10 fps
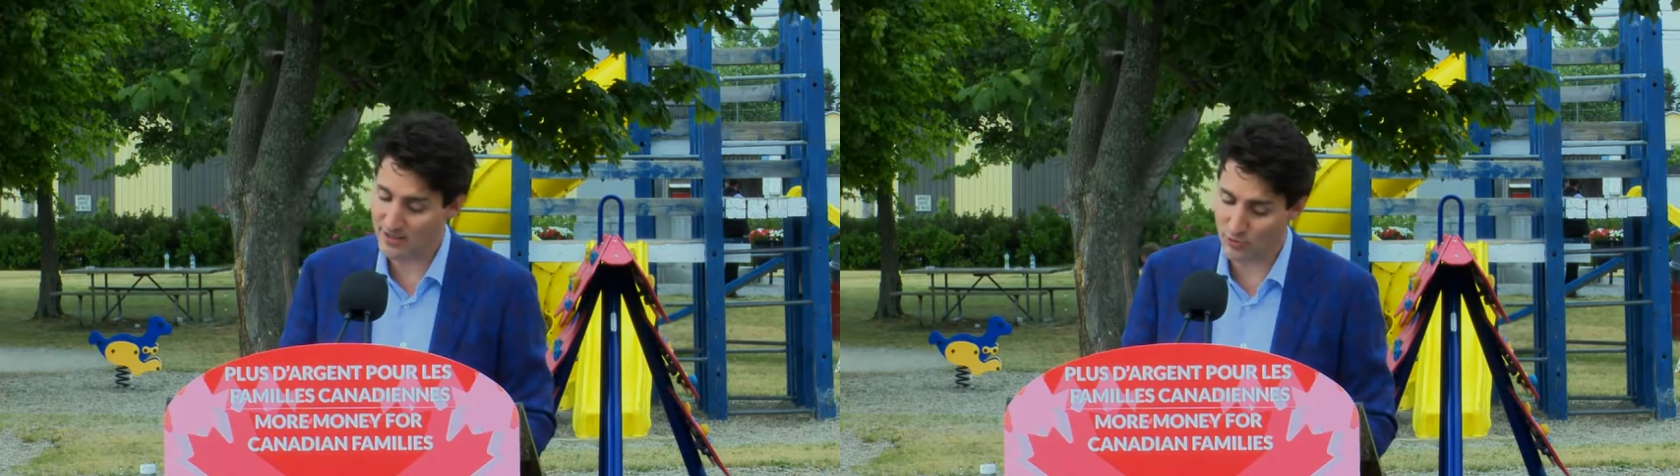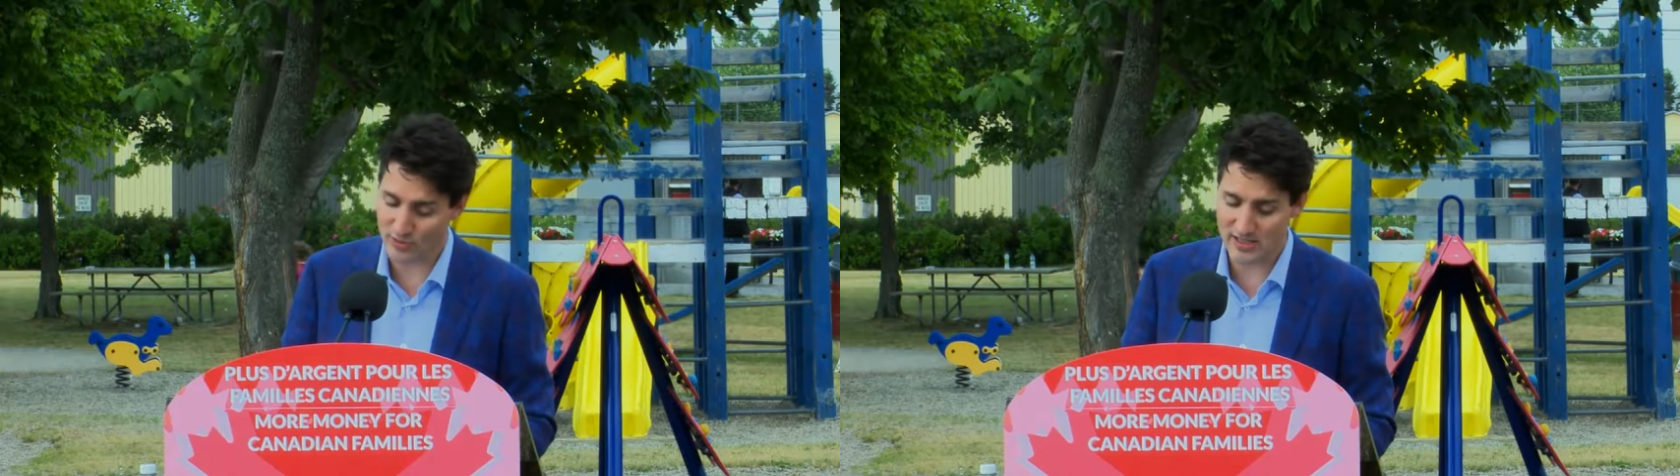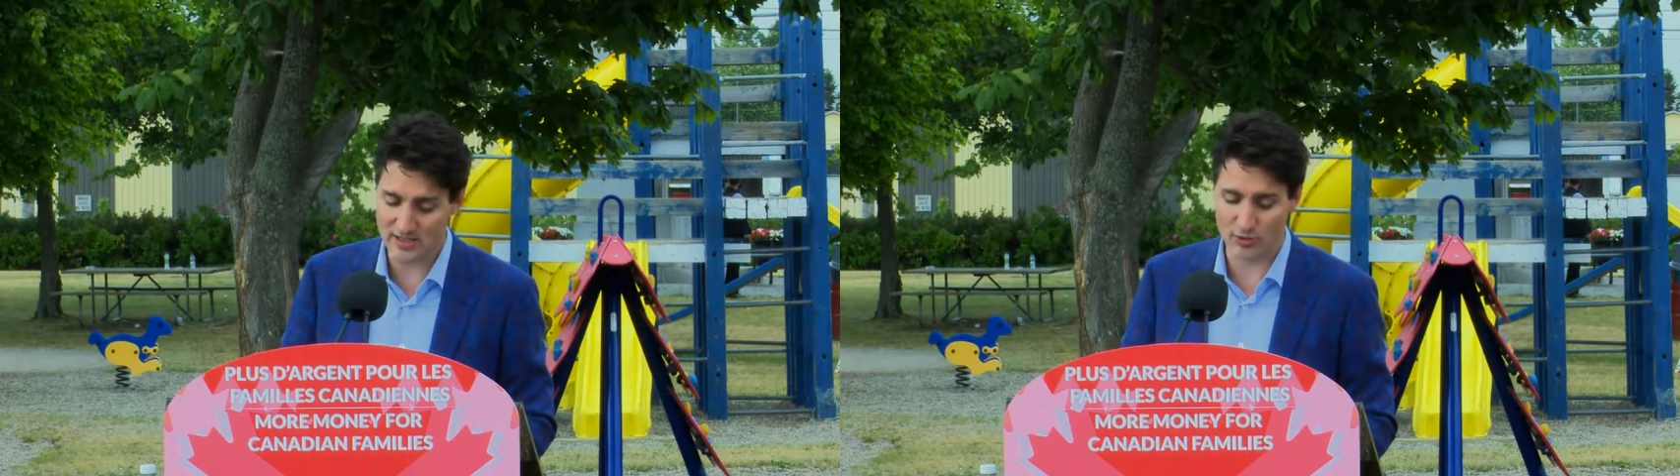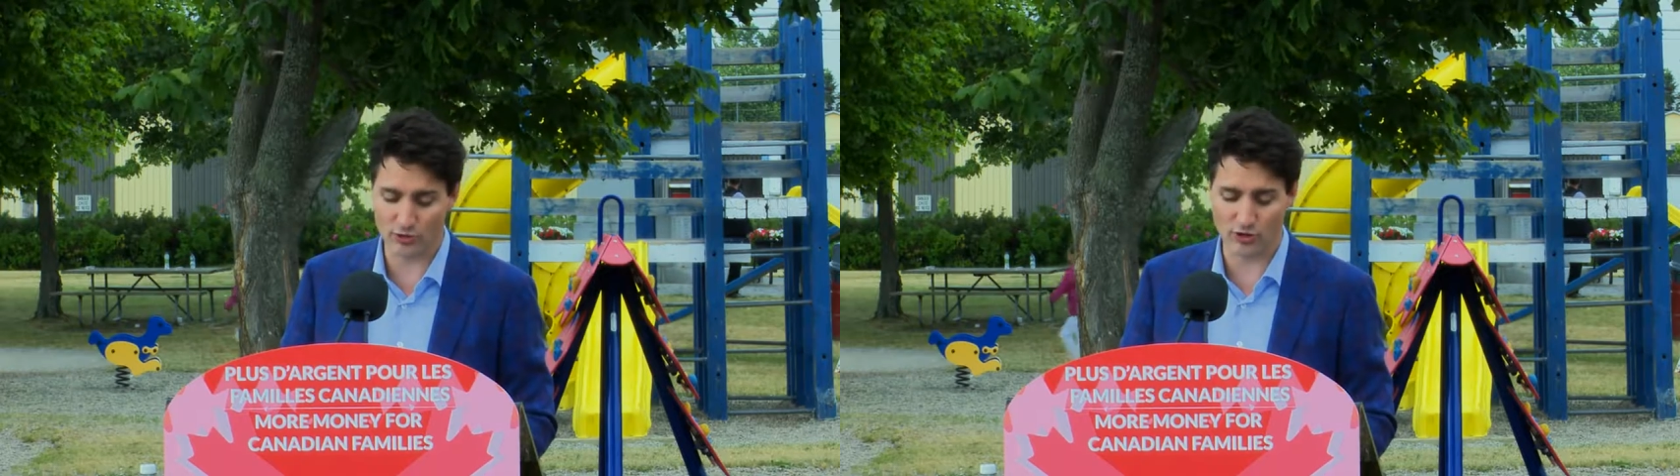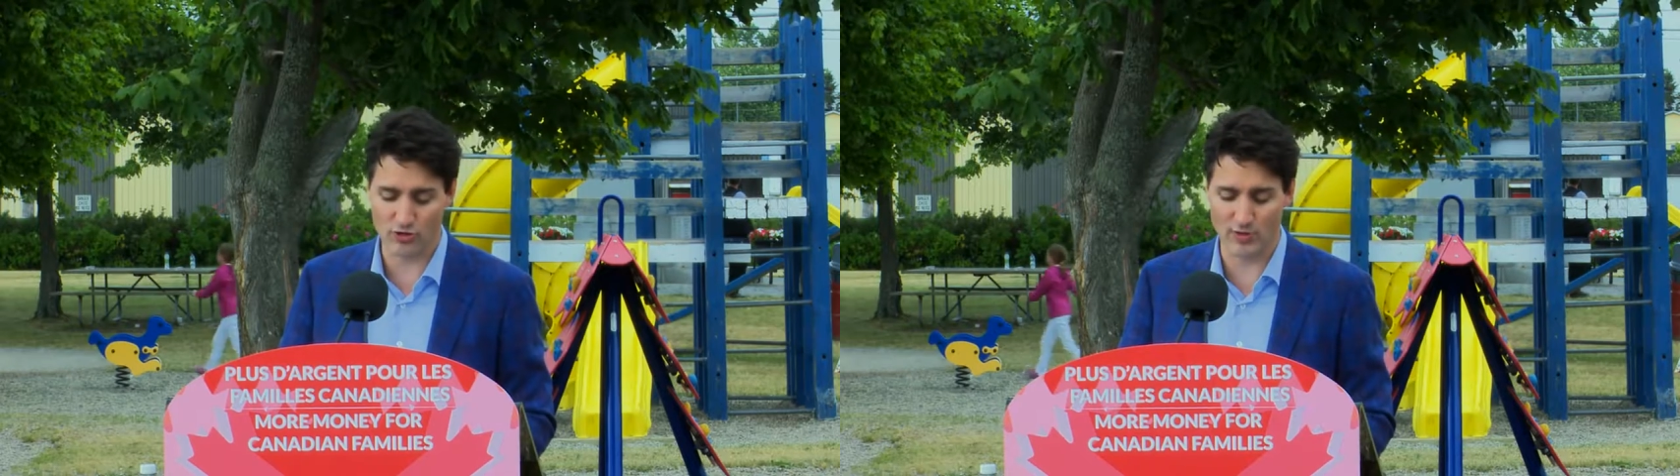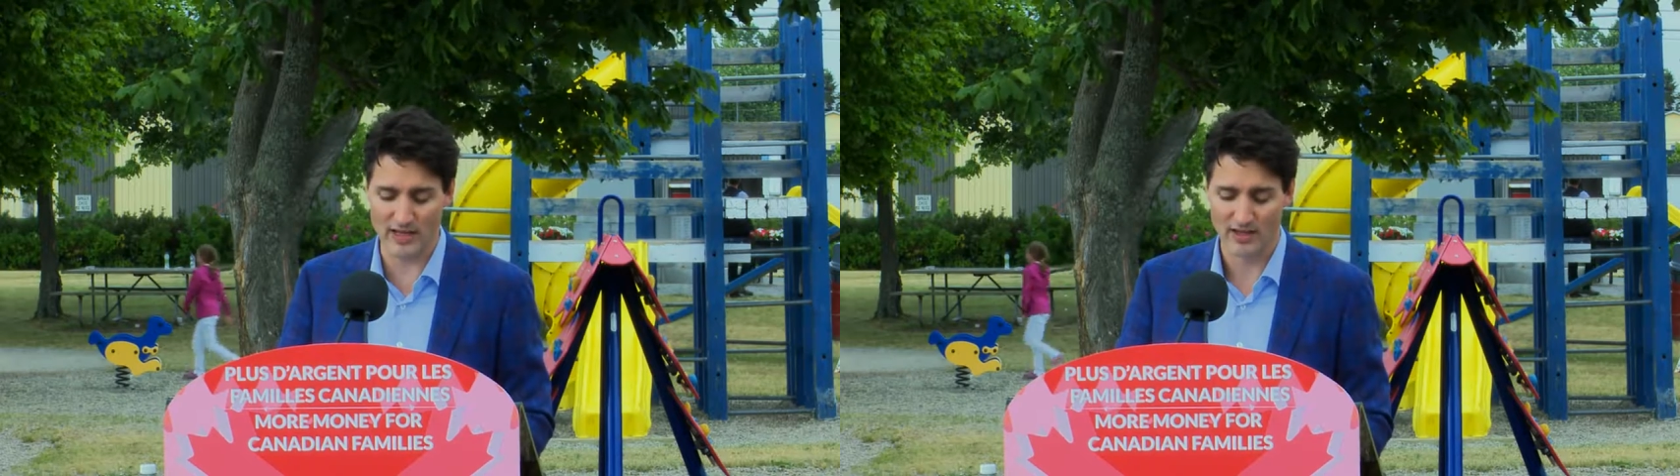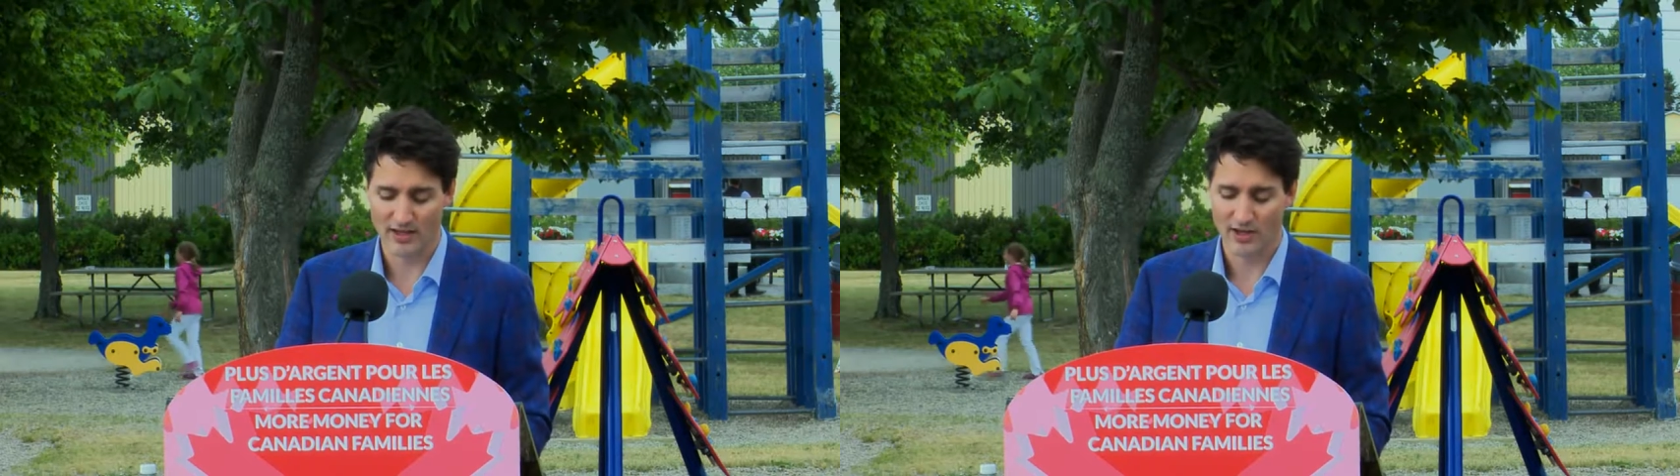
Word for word: qui sont ici aujourd'hui,